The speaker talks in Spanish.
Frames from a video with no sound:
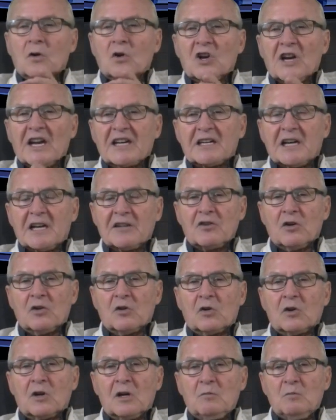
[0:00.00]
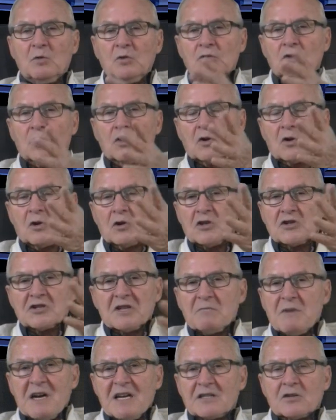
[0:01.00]
con la relación con el mundo, con
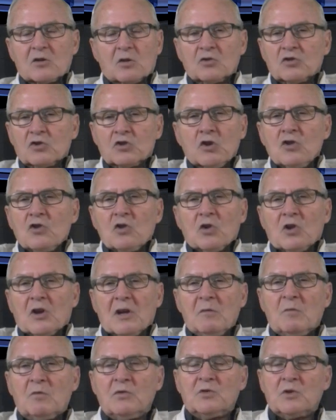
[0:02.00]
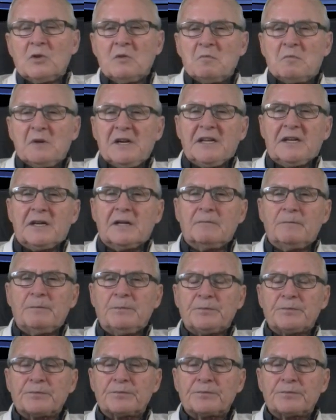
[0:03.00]
los demás, con todo lo que el mundo implica.